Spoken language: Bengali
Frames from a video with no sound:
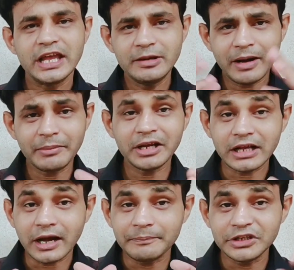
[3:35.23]
এইভাবে
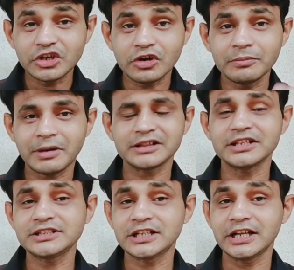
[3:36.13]
আপনি যখন
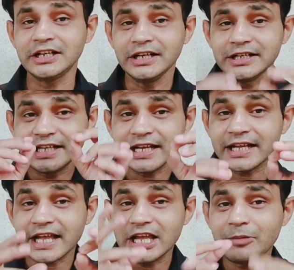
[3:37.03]
বাতাসটা নেন ঠিক
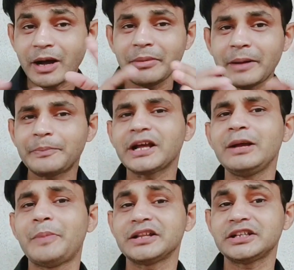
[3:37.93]
এইভাবে
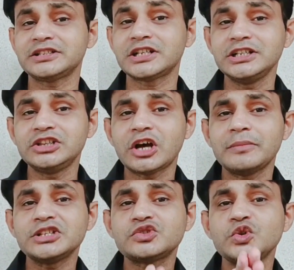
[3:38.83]
আপনাকে বাতাসটা নিতে
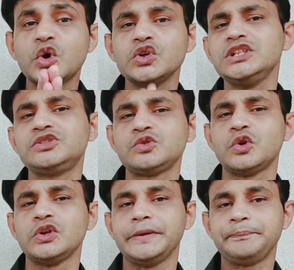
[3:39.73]
হবে স্লোলি
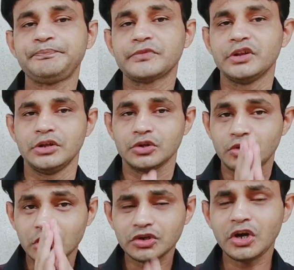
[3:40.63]
স্লোলি
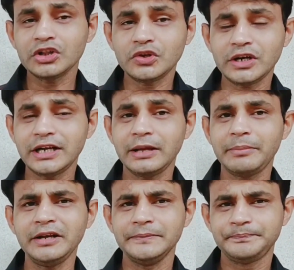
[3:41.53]
কতক্ষণ ধরে
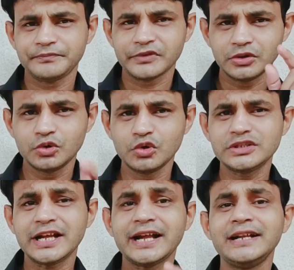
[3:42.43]
নেবেন দু
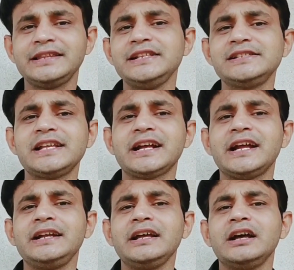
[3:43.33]
সেকেন্ড তিন
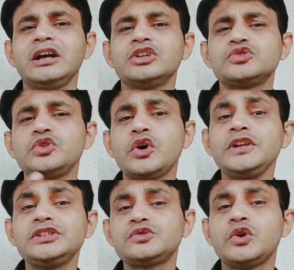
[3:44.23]
সেকেন্ড
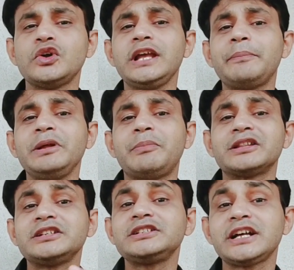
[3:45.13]
স্লোলি স্লোলি আপনি
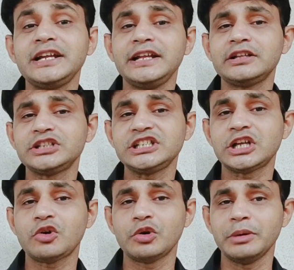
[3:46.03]
বাতাসটাকে নেওয়ার
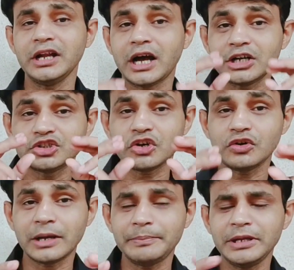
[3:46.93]
চেষ্টা করবেন আর
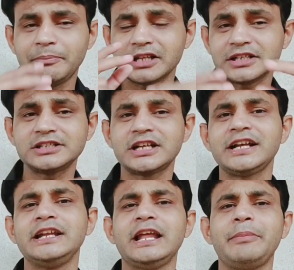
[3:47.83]
যখন আপনি
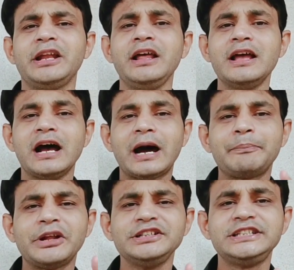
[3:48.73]
বাতাসটাকে নেবেন
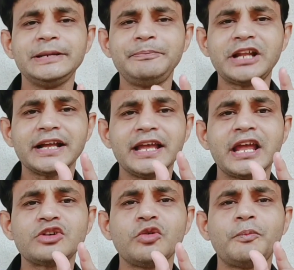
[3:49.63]
আপনার জিপটাকে
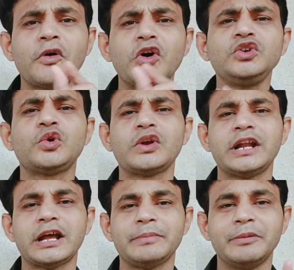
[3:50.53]
একটু ফোল্ড
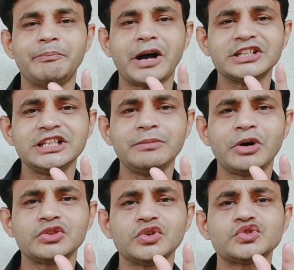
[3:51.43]
করে রাখবেন বাঁশির
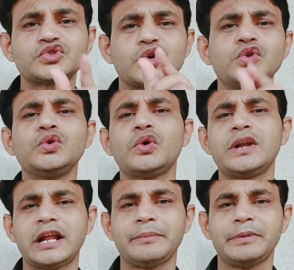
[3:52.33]
মতো সরু
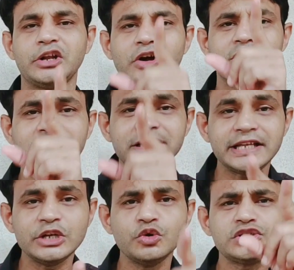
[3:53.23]
করে রাখবেন অর্থাৎ
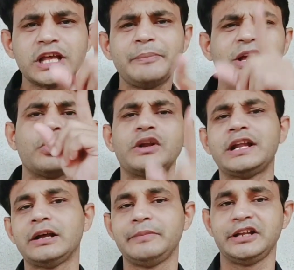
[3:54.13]
ইউ শেপে
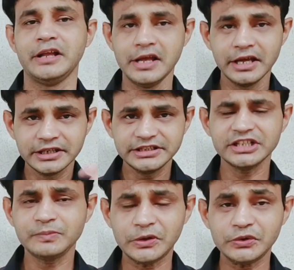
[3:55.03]
করে রাখবেন
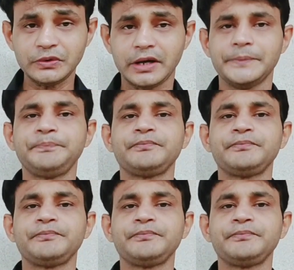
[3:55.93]
ইয়েস বন্ধুরা